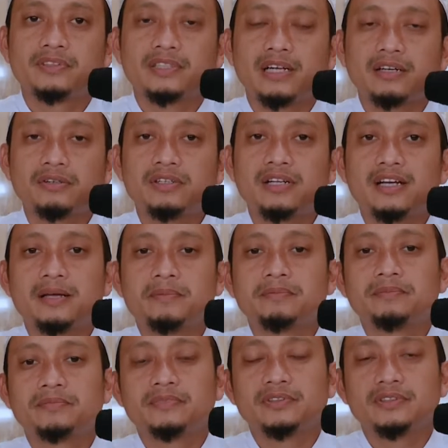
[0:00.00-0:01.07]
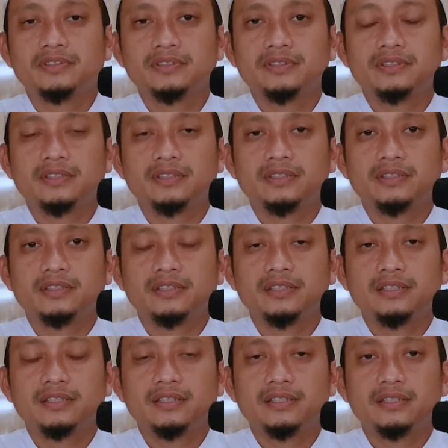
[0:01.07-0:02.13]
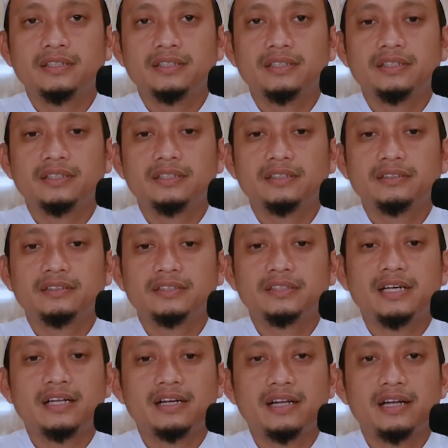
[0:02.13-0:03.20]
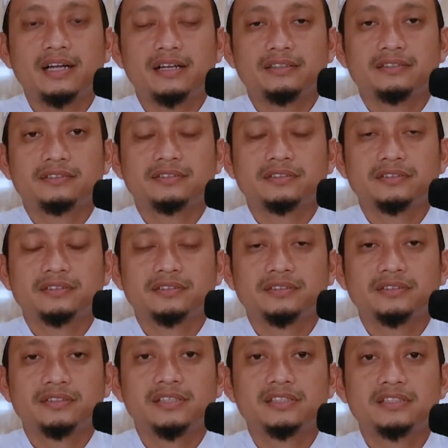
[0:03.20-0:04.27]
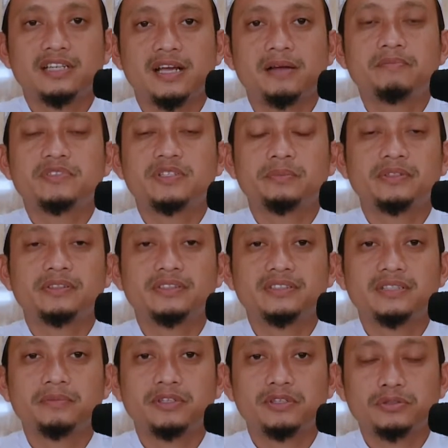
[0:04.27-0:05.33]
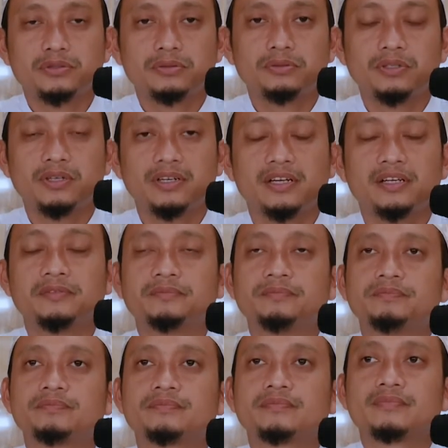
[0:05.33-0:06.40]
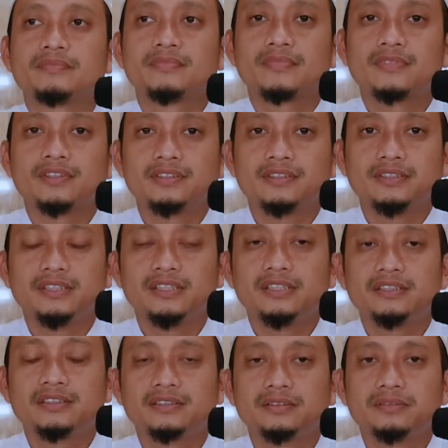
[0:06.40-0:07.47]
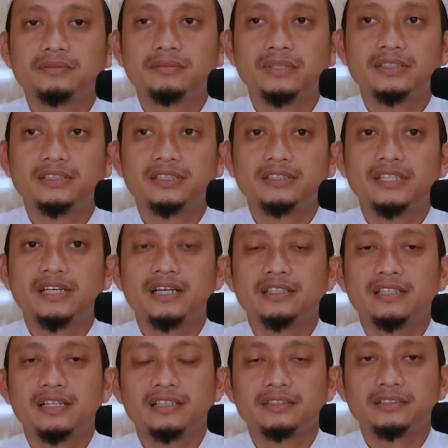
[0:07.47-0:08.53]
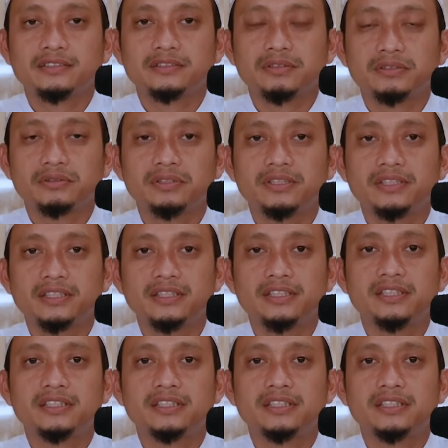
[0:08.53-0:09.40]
kalau dalam e, negara Islam seperti zaman Rasulullah ya jadi biasanya ada suatu negeri